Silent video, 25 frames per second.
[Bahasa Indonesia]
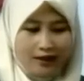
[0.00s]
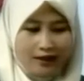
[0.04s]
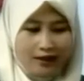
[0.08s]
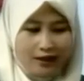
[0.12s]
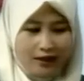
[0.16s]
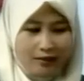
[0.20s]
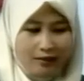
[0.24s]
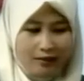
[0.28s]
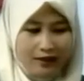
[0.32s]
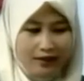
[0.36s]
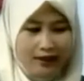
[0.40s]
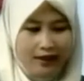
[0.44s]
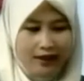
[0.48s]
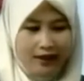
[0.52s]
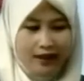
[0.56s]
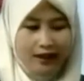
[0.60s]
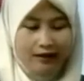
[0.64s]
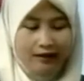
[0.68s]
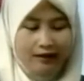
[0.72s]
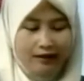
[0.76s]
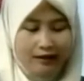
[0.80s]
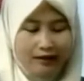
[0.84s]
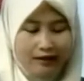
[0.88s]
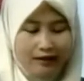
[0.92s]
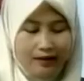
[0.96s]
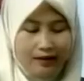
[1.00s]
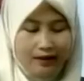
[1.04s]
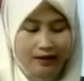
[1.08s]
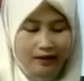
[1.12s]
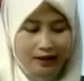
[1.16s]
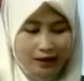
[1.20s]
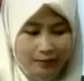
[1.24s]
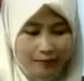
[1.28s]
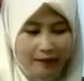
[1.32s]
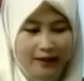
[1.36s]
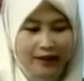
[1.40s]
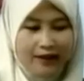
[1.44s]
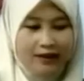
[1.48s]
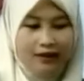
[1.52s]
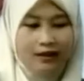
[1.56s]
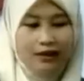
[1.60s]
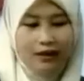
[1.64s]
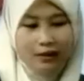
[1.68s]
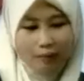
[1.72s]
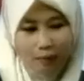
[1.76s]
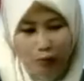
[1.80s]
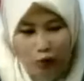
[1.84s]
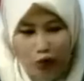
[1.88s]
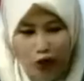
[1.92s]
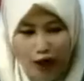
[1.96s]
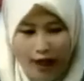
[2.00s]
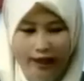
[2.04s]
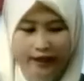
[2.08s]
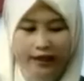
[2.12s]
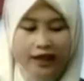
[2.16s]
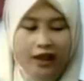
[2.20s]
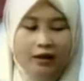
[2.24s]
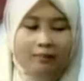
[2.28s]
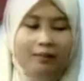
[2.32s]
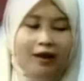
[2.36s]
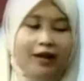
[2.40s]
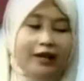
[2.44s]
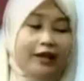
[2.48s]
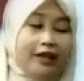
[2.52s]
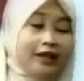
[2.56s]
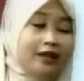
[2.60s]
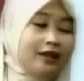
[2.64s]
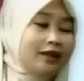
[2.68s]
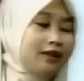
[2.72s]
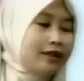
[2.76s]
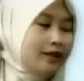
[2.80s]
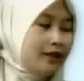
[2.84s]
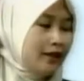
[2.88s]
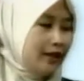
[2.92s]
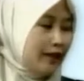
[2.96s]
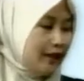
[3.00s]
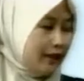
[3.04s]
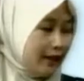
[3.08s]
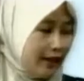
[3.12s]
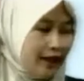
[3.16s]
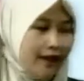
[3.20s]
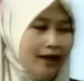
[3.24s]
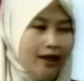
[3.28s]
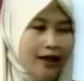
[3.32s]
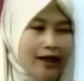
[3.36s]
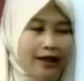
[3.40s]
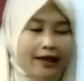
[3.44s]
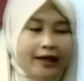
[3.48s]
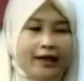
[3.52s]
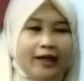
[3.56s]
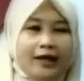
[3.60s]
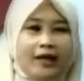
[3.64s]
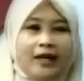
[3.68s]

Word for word: lebih sedikit uh, cepat bukanya kebanding di negara lain